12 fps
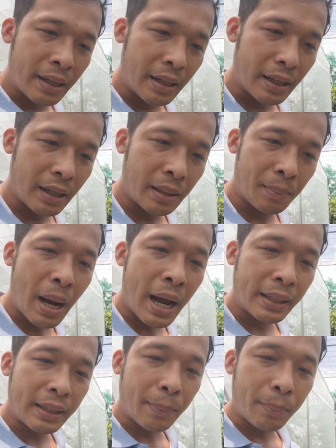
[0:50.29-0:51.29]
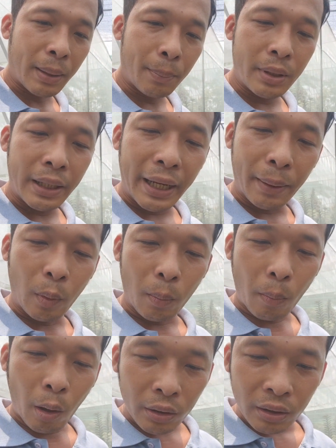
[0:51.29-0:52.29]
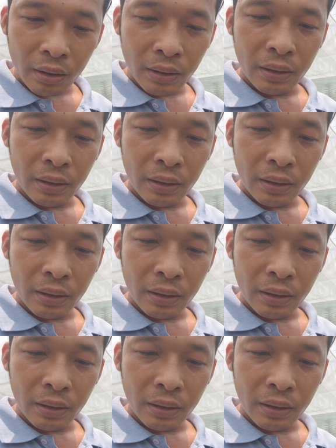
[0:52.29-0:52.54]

à, 350.000 một bot